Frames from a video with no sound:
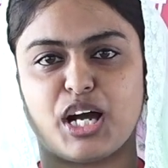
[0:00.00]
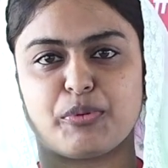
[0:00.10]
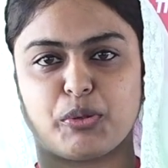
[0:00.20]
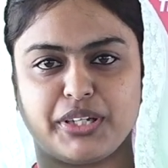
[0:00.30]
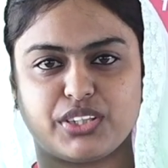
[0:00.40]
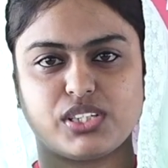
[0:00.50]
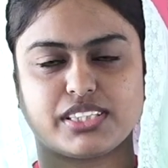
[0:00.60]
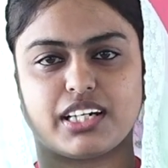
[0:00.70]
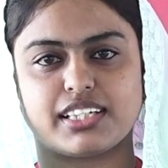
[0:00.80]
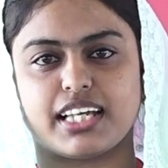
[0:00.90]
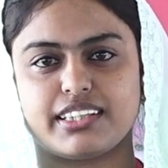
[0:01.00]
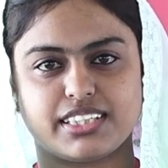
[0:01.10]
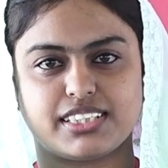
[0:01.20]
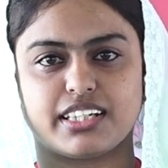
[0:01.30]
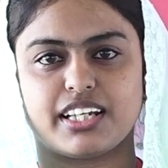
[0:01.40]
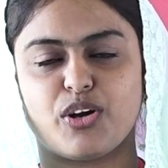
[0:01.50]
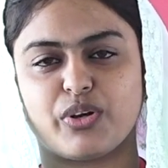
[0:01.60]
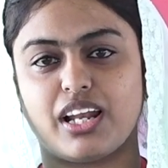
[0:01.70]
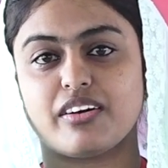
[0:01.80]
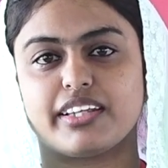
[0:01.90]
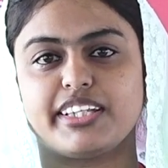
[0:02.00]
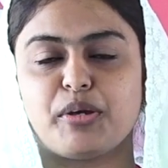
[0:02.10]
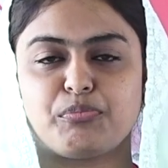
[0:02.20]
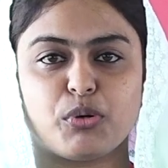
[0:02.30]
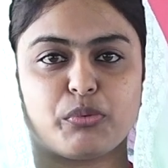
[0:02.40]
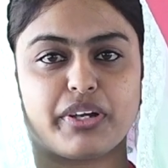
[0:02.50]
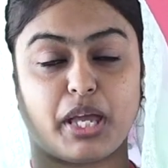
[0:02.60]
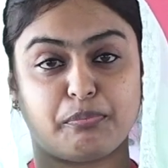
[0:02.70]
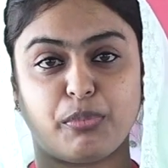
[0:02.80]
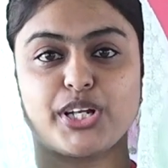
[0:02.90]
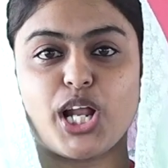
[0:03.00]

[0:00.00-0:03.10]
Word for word: அப்புறம் மிகுல் சார் சதீஷ் சார் அவங்க எல்லாம் வந்து எப்போ எப்போ